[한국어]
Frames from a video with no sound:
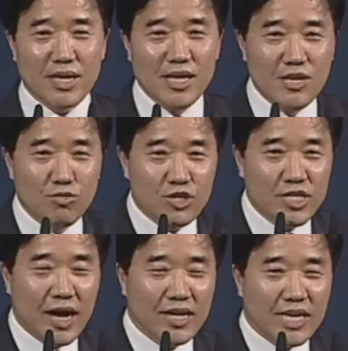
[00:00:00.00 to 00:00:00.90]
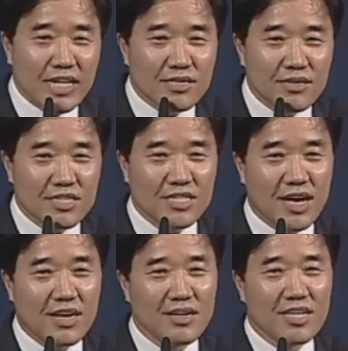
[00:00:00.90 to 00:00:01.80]
인류 신앙 1등
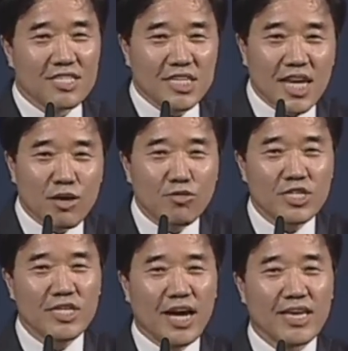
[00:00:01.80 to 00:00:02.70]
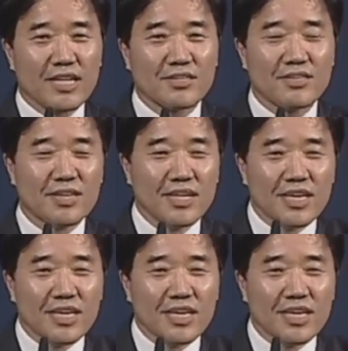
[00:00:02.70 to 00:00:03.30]
신앙 최고 신앙이라서